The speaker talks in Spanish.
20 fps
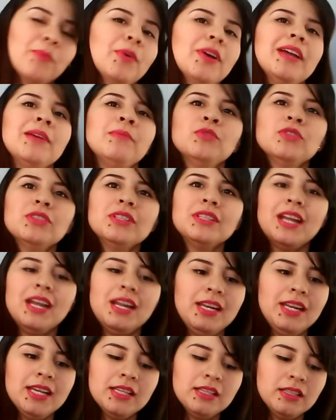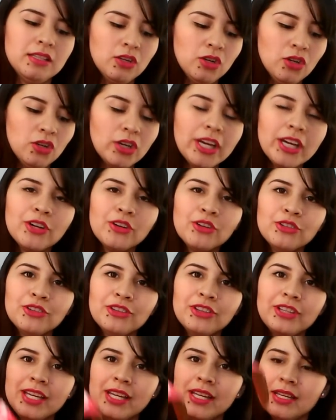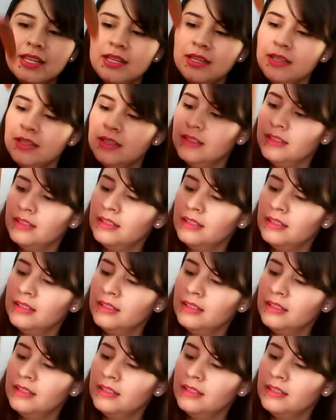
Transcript: voy a mostrarles lo que contiene.